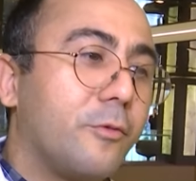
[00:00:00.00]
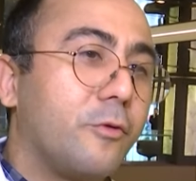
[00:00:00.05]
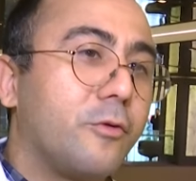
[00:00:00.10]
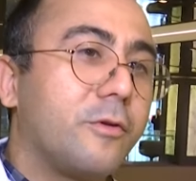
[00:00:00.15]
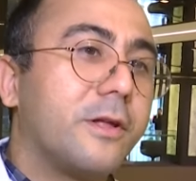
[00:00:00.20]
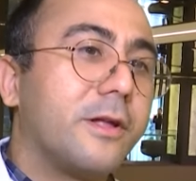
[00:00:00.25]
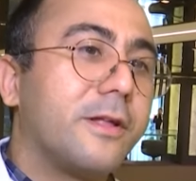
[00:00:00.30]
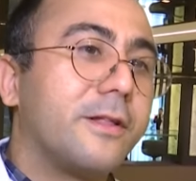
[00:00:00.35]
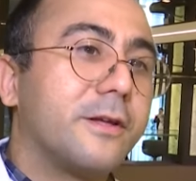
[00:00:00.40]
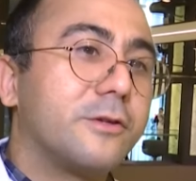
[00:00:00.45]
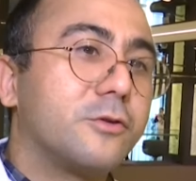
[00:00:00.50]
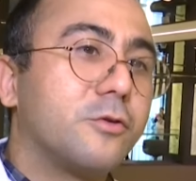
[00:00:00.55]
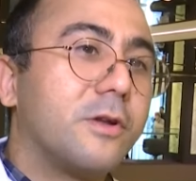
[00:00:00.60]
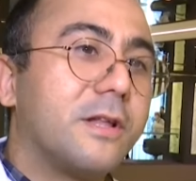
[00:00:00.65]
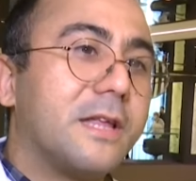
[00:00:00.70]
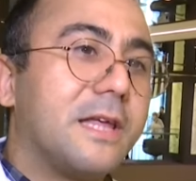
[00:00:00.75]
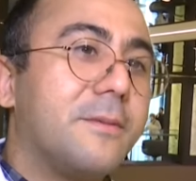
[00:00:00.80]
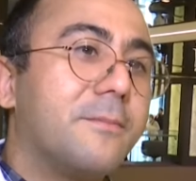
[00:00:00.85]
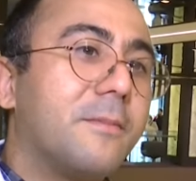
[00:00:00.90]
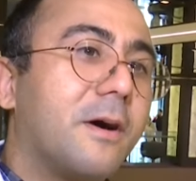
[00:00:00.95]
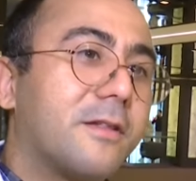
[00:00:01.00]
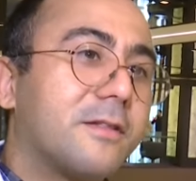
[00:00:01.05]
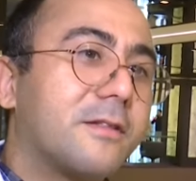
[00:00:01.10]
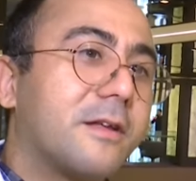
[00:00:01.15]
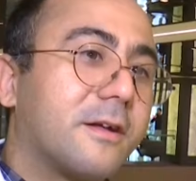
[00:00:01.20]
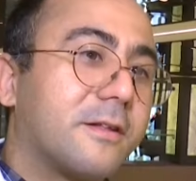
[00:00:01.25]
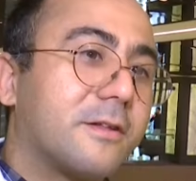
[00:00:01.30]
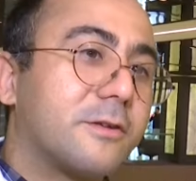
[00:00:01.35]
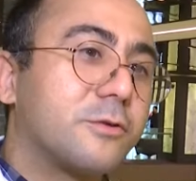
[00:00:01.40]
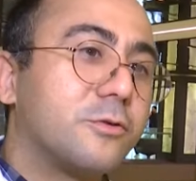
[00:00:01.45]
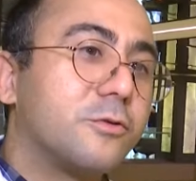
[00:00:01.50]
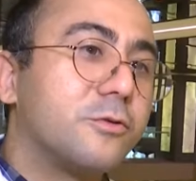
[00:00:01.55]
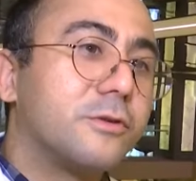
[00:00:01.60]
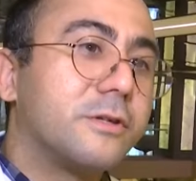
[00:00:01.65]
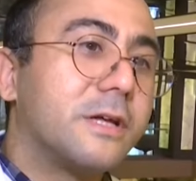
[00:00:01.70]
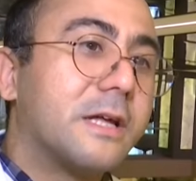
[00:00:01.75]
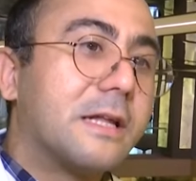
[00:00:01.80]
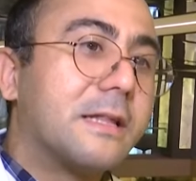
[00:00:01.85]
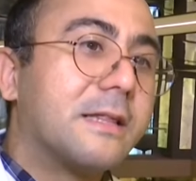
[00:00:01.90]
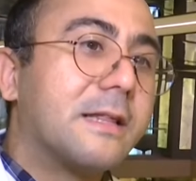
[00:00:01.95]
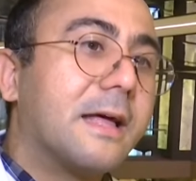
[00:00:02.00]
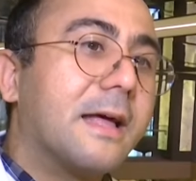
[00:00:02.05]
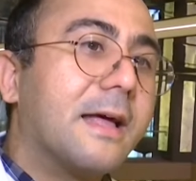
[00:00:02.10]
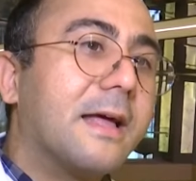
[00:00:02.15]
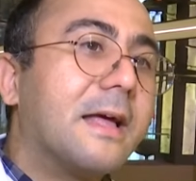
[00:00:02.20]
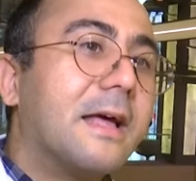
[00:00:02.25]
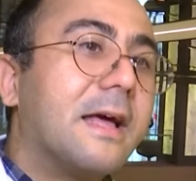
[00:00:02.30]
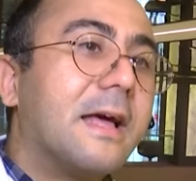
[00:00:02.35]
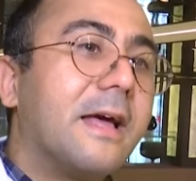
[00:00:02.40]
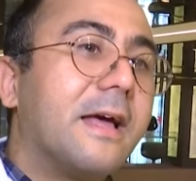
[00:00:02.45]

büyüklerinde söyledi iman tahtası üzerinde